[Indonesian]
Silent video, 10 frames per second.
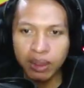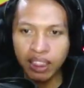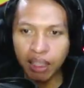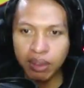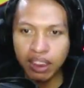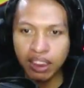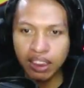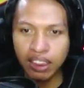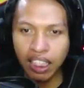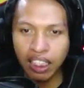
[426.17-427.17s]
misalnya
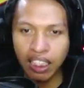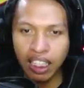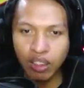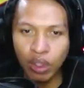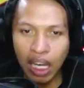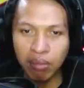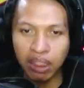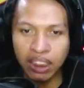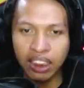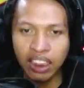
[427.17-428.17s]
misis karena darahnya udah habis.